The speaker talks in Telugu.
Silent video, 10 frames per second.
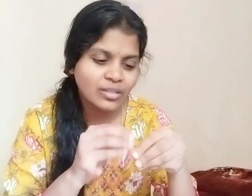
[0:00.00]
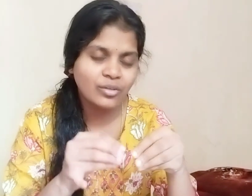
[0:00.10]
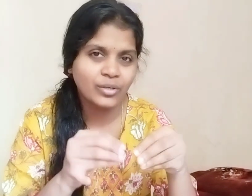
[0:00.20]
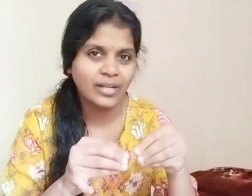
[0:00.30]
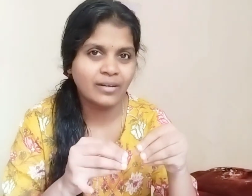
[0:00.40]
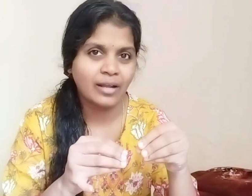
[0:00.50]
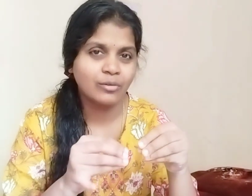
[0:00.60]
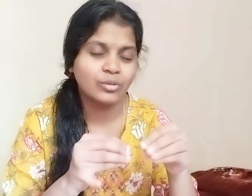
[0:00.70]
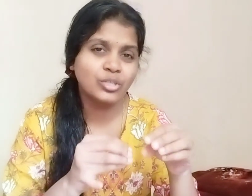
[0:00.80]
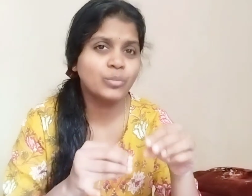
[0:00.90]
చేయితోటాను
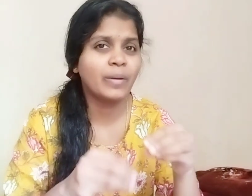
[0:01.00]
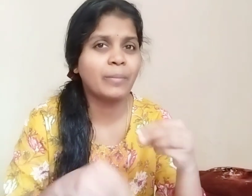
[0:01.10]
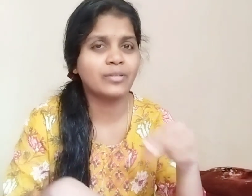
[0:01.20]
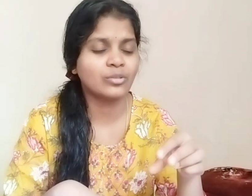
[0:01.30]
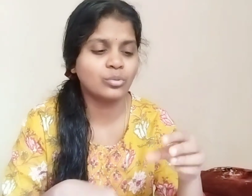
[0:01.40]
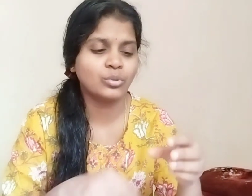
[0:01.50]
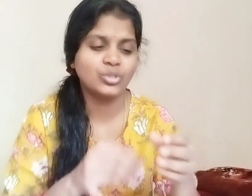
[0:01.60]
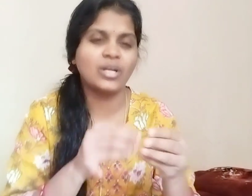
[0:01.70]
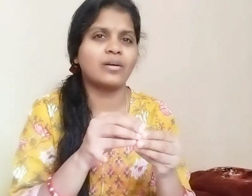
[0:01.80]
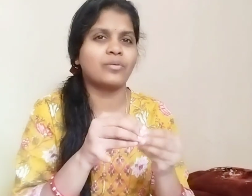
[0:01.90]
నాకు టిష్యూ పేపర్తో
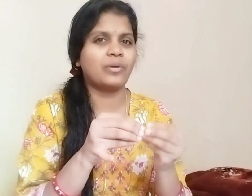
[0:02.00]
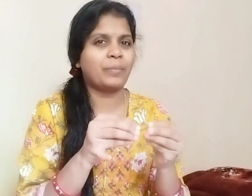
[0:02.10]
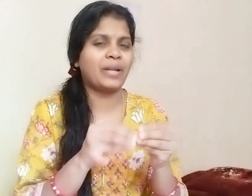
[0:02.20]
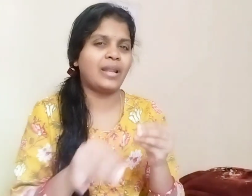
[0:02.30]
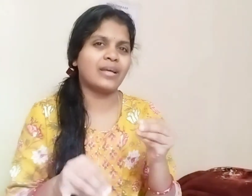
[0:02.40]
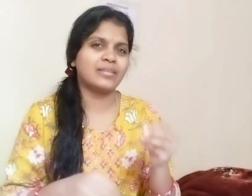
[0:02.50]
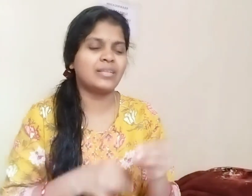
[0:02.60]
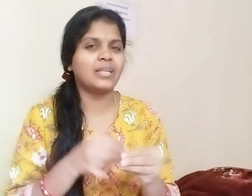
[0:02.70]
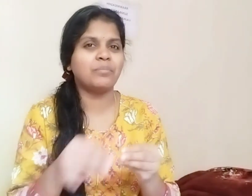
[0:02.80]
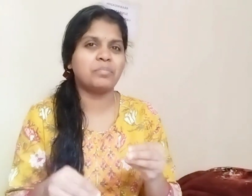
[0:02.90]
తుడిచినాక కూడా పిల్లలకు
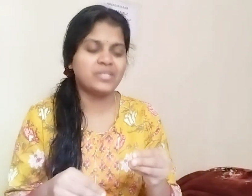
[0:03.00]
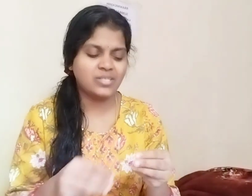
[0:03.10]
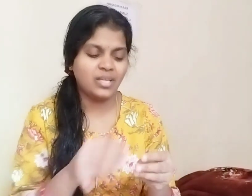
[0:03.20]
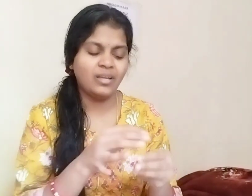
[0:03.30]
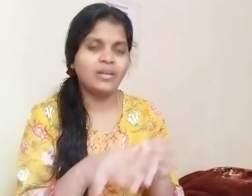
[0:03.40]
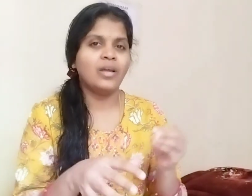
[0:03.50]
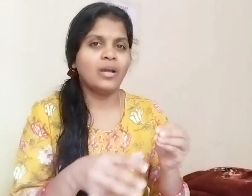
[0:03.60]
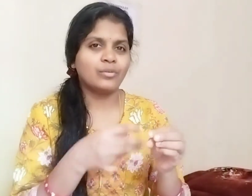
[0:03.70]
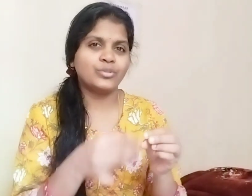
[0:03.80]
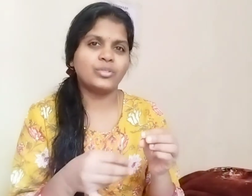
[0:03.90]
తినిపించి
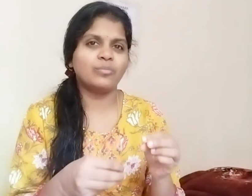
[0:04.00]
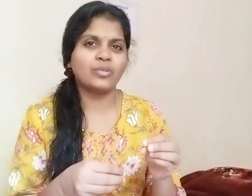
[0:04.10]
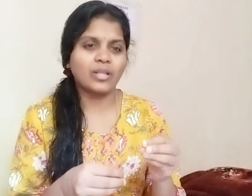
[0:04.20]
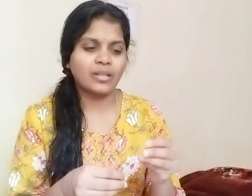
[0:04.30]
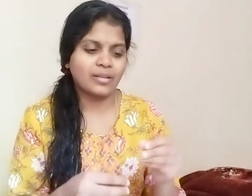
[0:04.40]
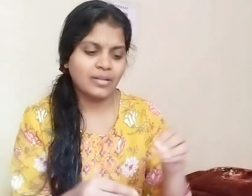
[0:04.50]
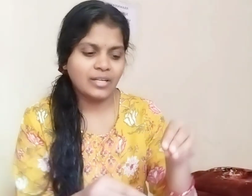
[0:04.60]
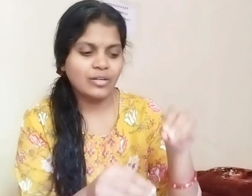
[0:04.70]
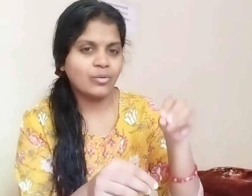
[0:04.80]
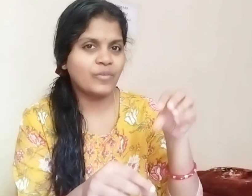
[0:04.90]
కొంచెం ఉంటుంది కదా
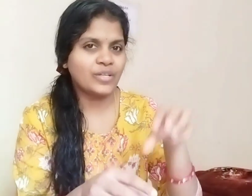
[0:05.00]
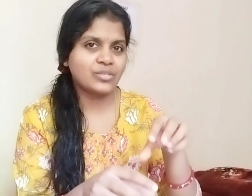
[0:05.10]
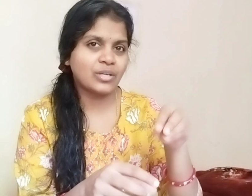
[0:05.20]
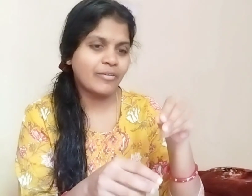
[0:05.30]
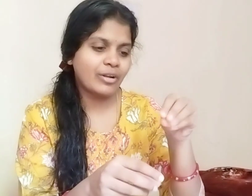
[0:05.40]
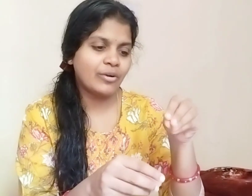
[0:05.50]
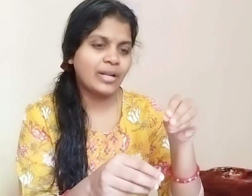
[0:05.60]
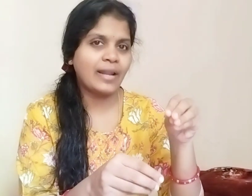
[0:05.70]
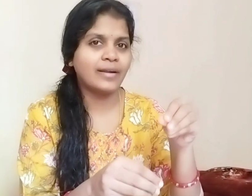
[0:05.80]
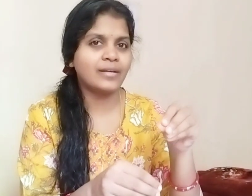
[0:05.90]
నేను వేస్ట్
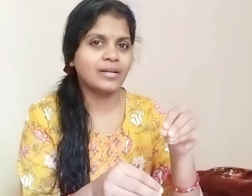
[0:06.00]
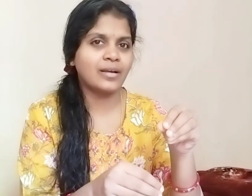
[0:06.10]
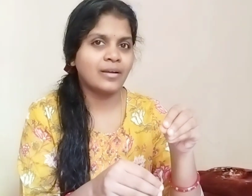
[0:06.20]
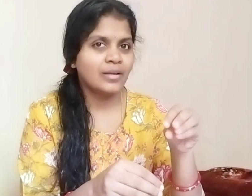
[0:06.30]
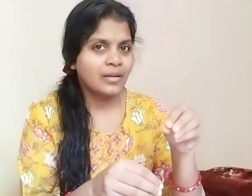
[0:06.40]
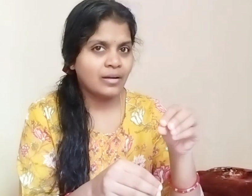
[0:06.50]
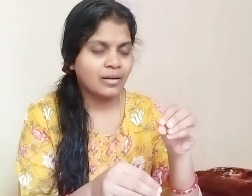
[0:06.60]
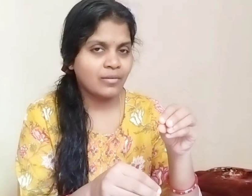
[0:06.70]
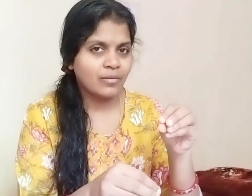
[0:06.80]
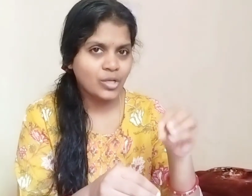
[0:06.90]
కవర్లోనే లైట్గా
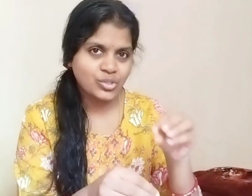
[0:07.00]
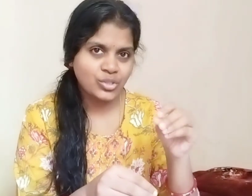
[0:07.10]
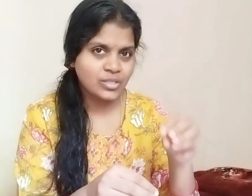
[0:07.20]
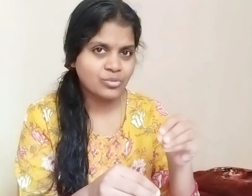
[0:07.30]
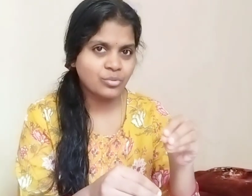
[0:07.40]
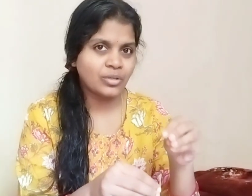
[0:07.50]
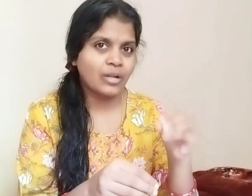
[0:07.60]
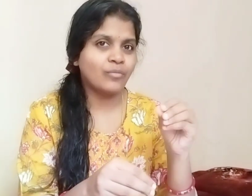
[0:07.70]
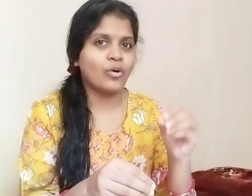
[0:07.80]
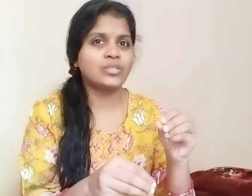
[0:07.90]
వాష్
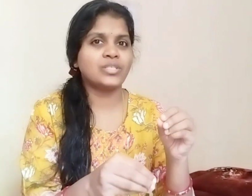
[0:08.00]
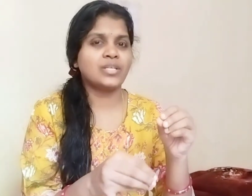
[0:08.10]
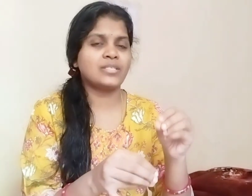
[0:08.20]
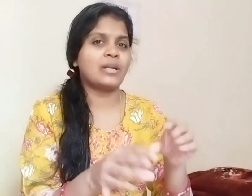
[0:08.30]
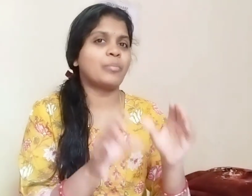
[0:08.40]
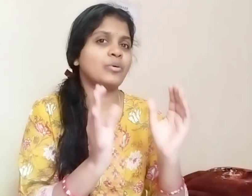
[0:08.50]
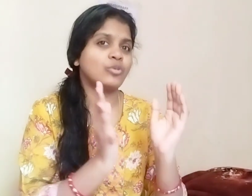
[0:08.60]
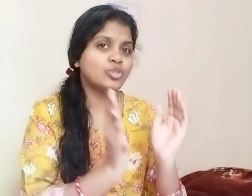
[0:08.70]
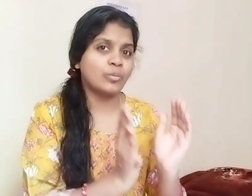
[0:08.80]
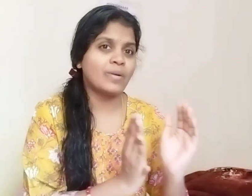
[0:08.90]
చేసుకుంటాను వాష్ చేసినప్పుడు
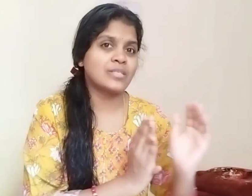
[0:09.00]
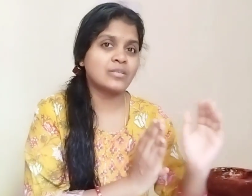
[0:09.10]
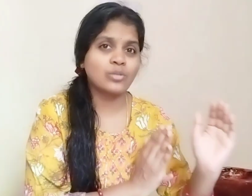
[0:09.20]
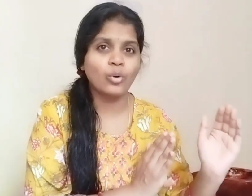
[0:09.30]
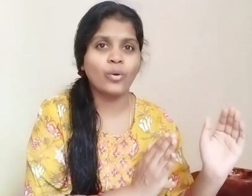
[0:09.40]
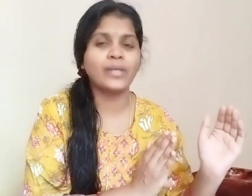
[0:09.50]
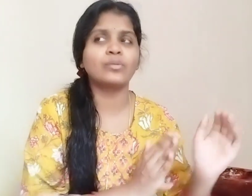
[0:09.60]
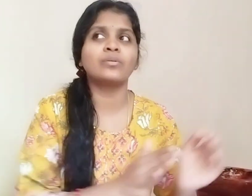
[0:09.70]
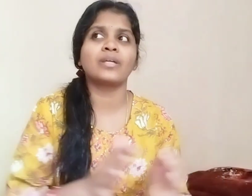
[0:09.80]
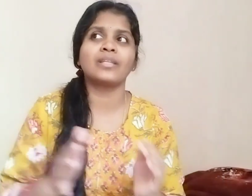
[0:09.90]
కొంచెం బస్సు స్లో
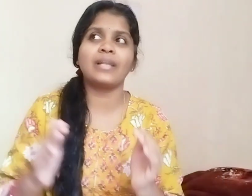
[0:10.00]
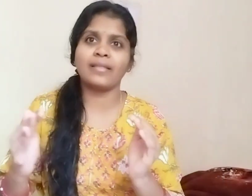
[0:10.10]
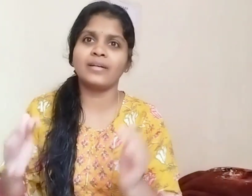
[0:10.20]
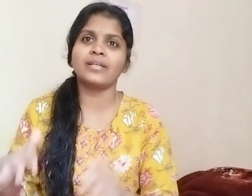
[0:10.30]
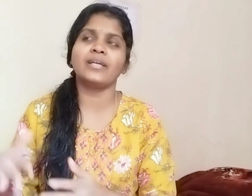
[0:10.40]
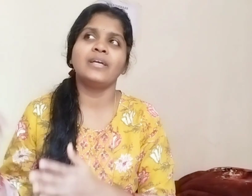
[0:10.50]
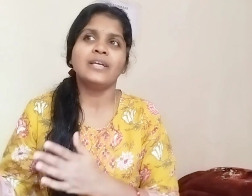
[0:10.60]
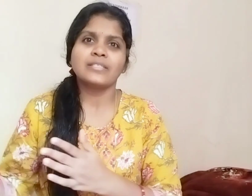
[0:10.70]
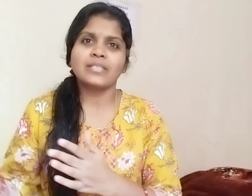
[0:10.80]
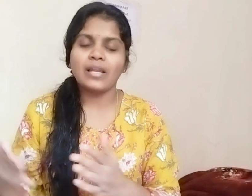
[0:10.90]
అవుతుంటుంది లేదంటే
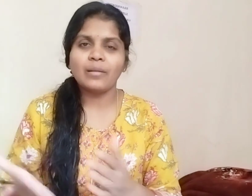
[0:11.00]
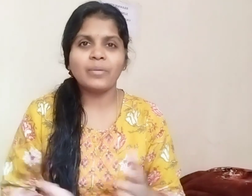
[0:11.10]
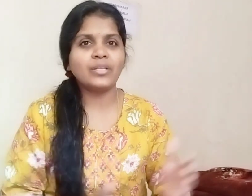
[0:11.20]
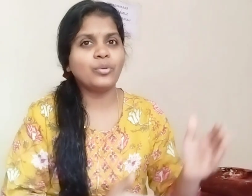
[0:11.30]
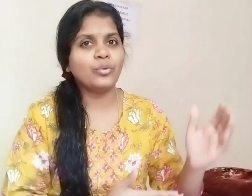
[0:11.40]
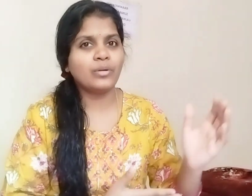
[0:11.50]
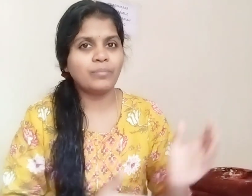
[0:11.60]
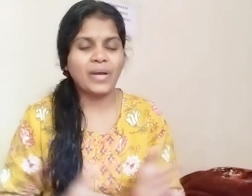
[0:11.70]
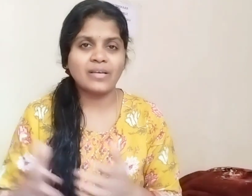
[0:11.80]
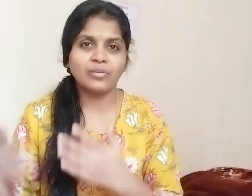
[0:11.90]
చాలామంది
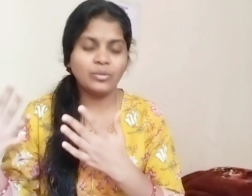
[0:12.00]
యూరిన్ పా